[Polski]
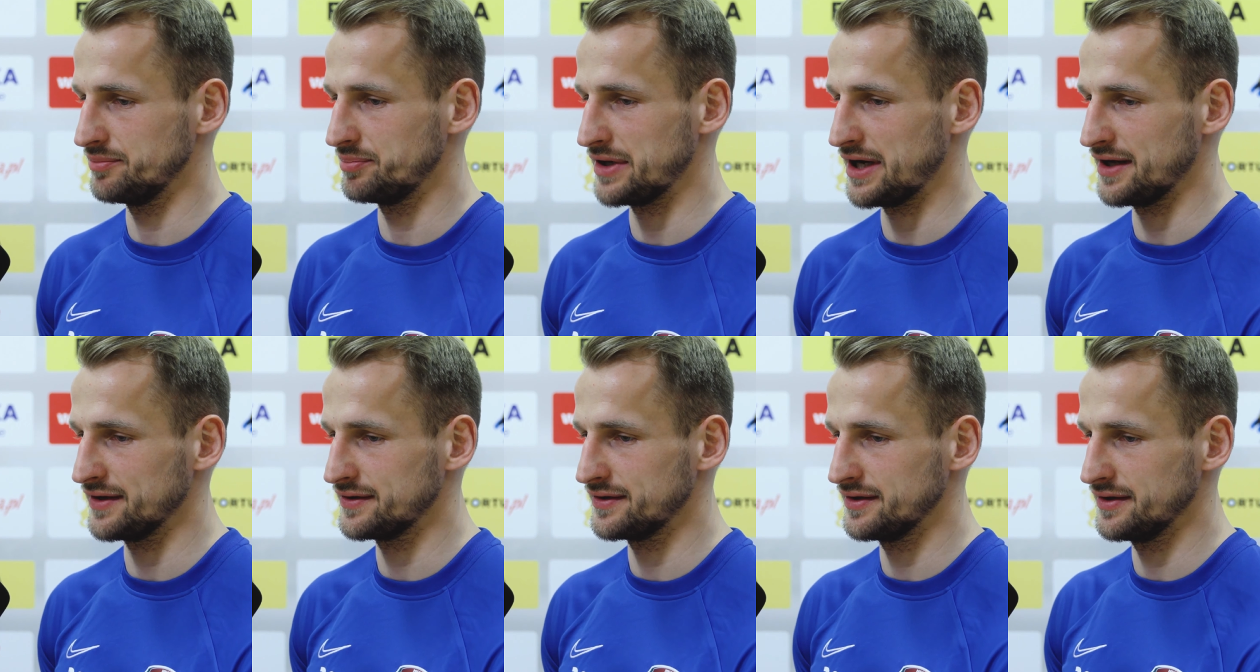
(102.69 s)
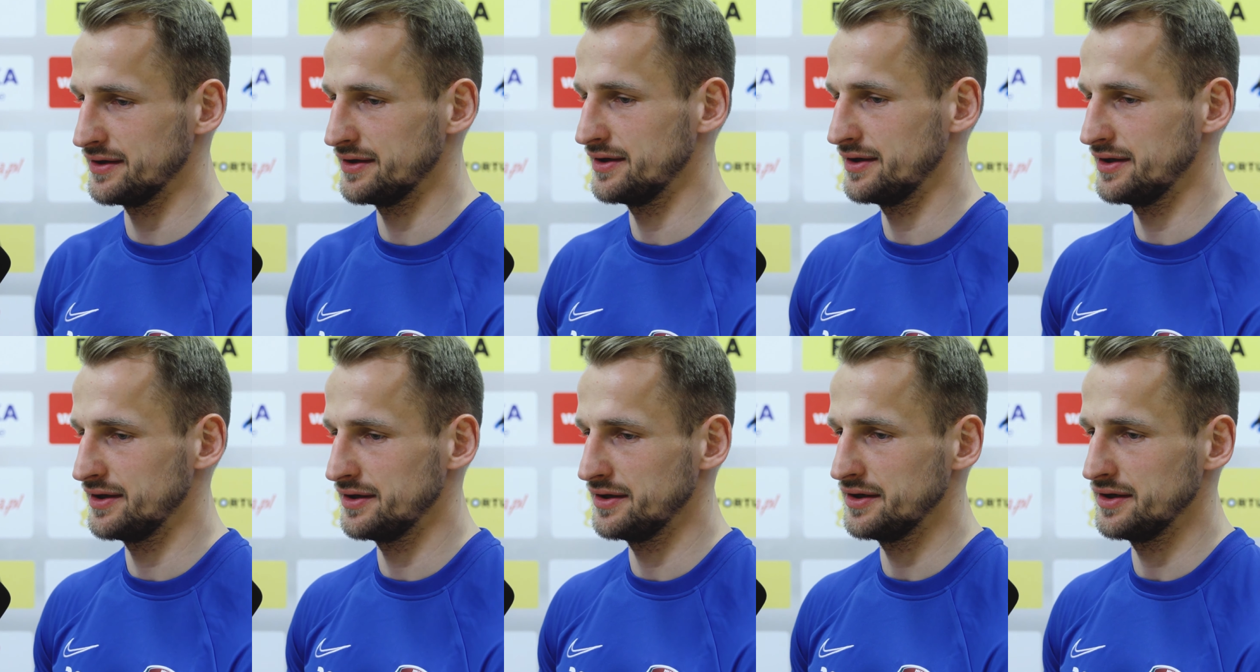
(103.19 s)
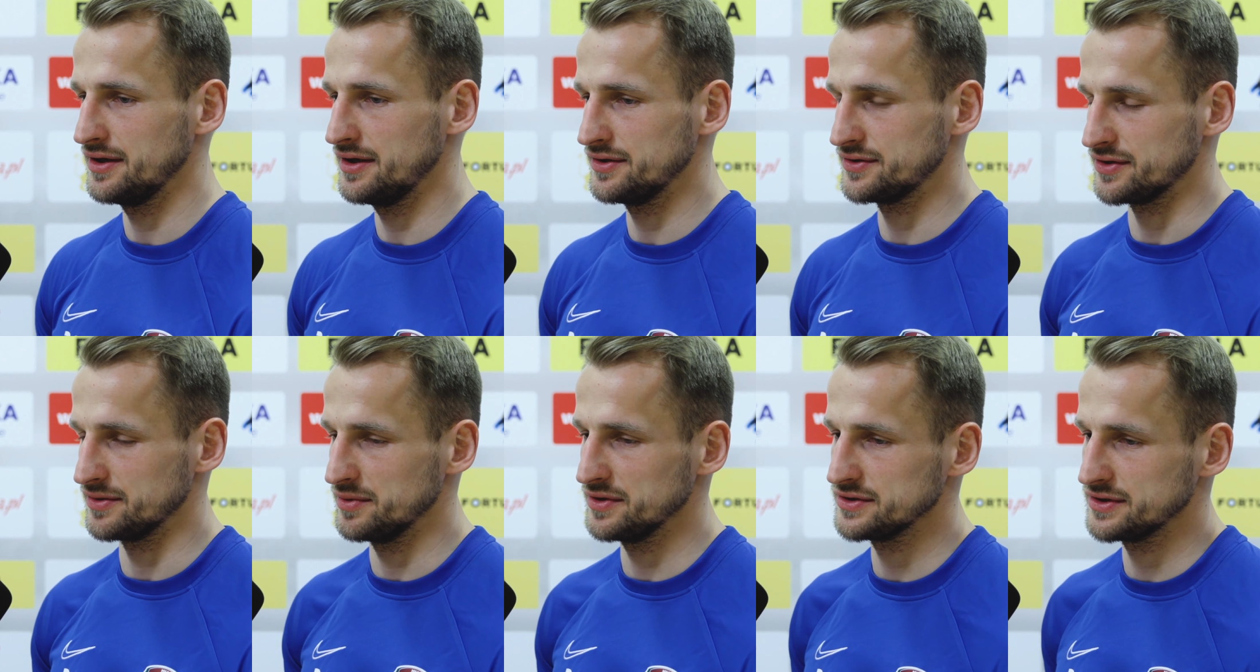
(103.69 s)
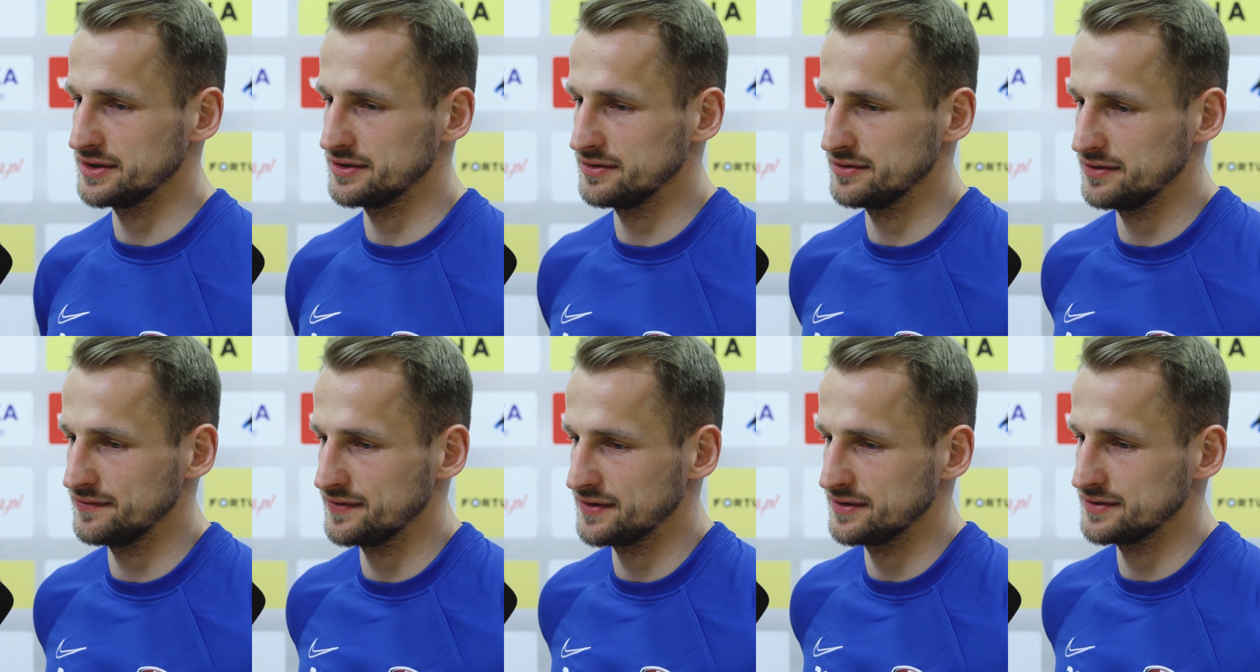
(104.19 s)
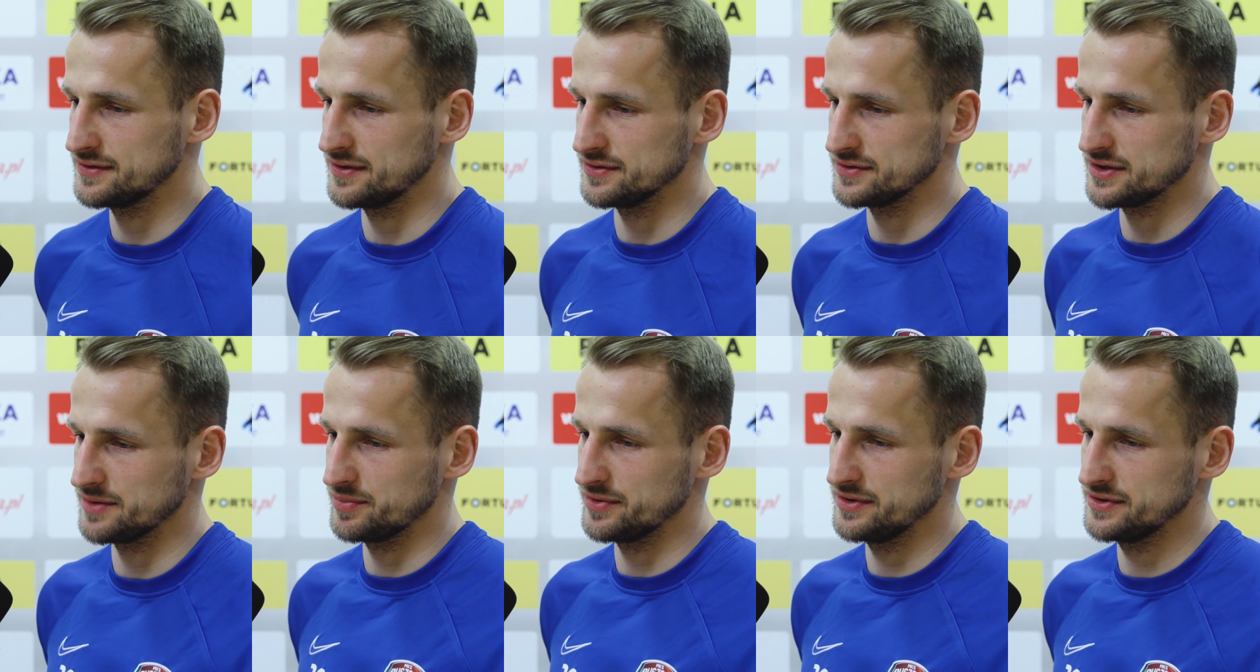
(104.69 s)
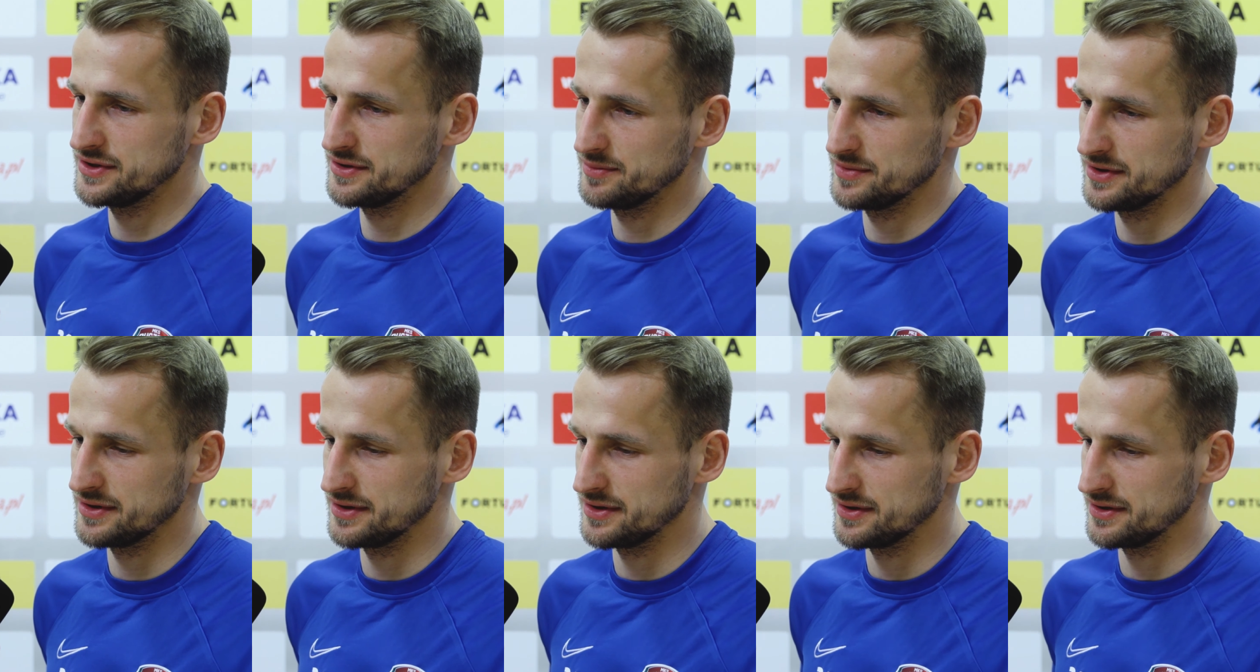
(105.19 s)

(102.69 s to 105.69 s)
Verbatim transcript: pracy i, liczymy, że do Nowego Sącza pojedziemy